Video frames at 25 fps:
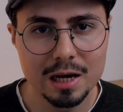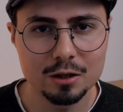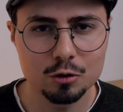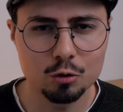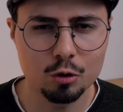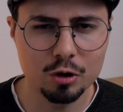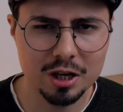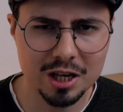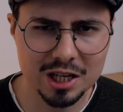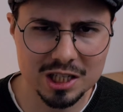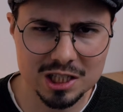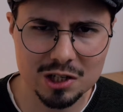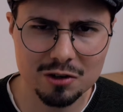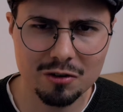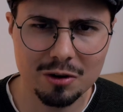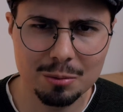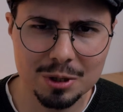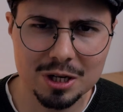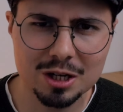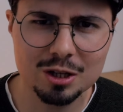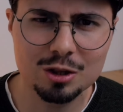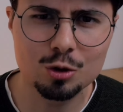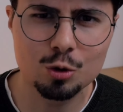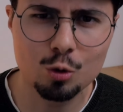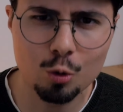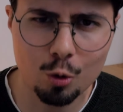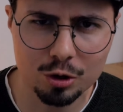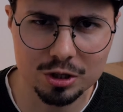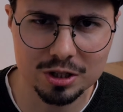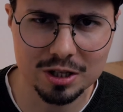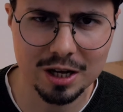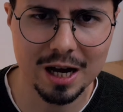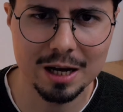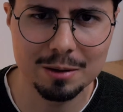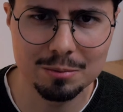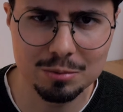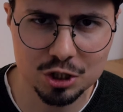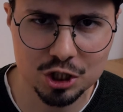Но если вам кто-то
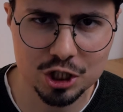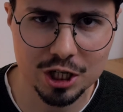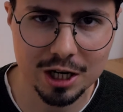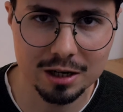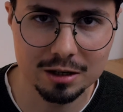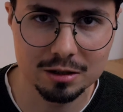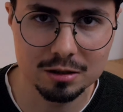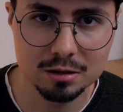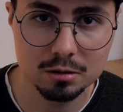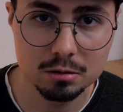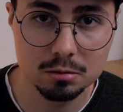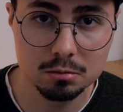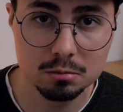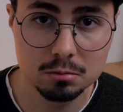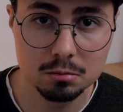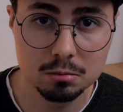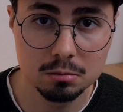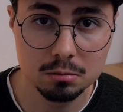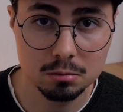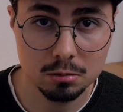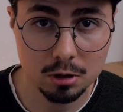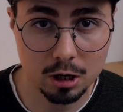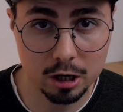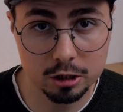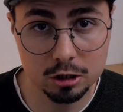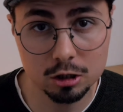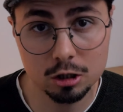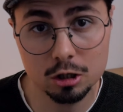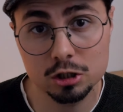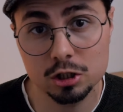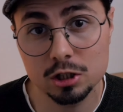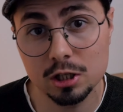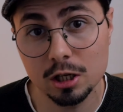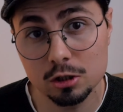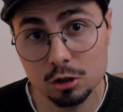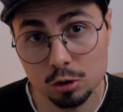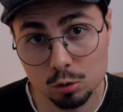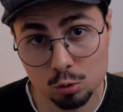обещает, они,
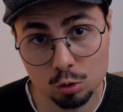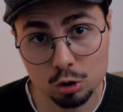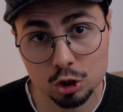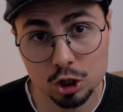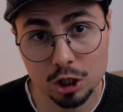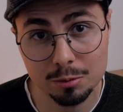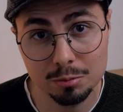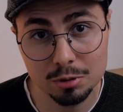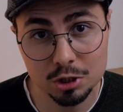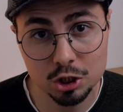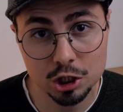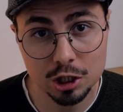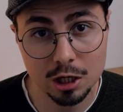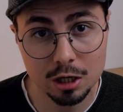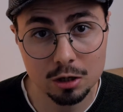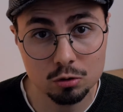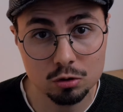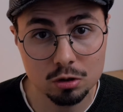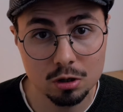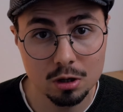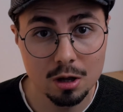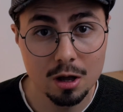кстати, тоже обещают,